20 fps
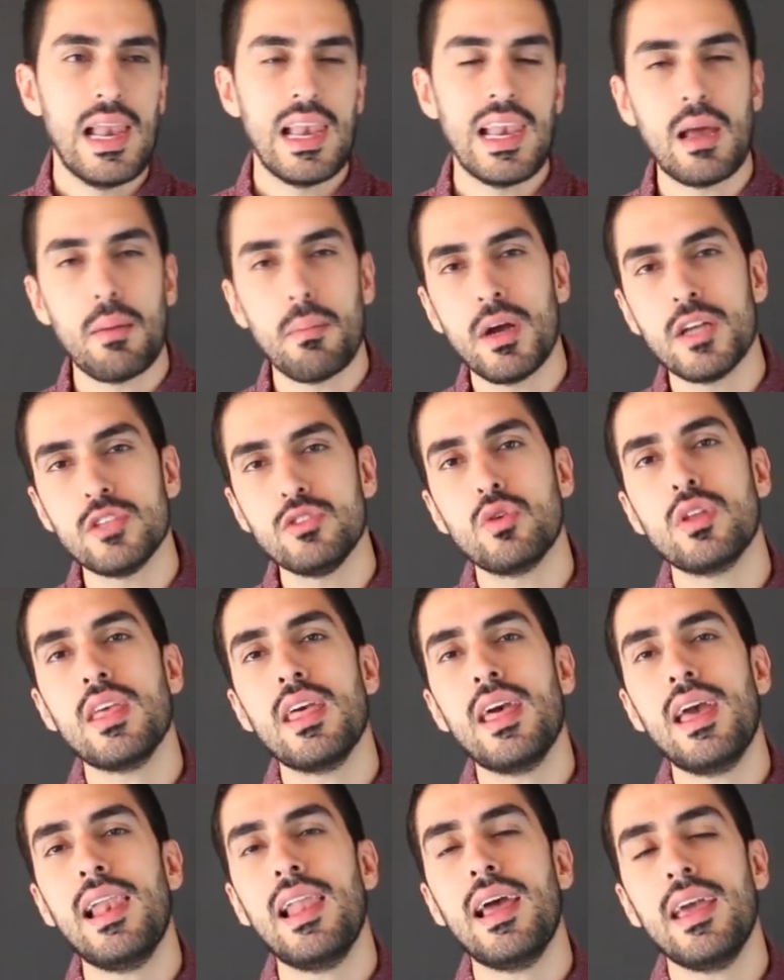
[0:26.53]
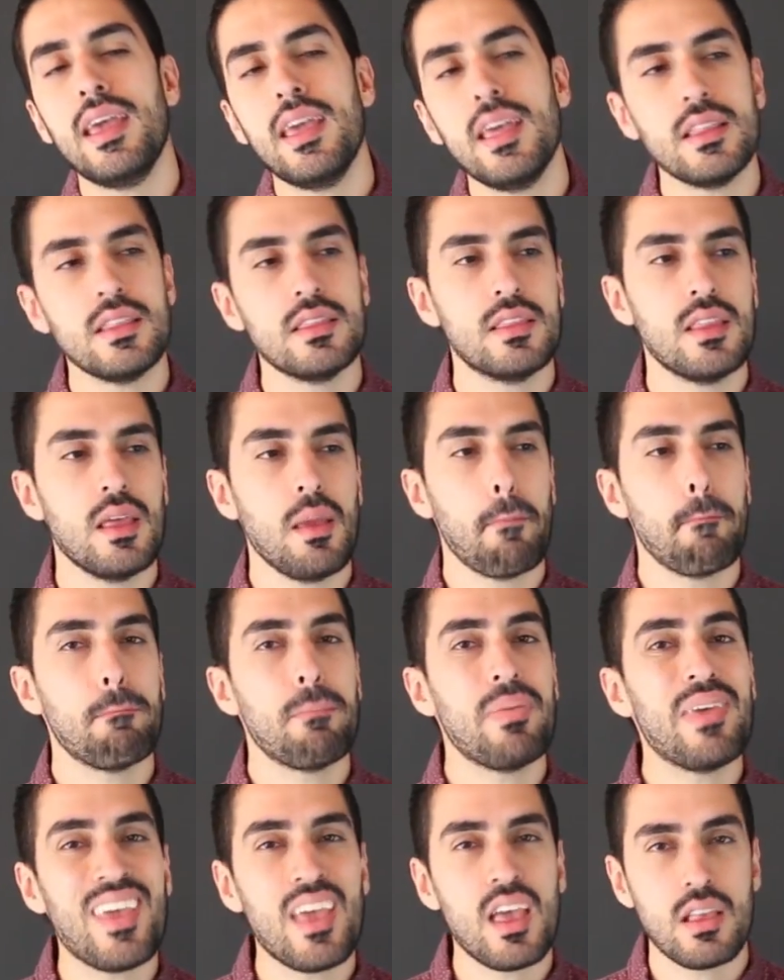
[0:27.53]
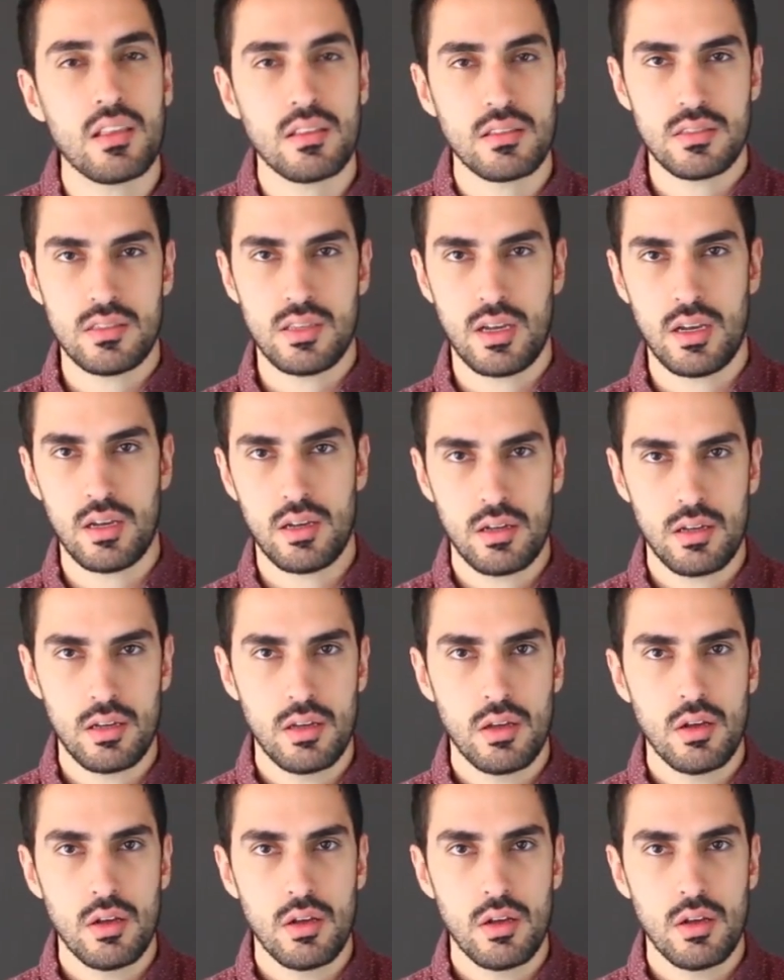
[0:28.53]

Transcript: la mayoría de la gente piensa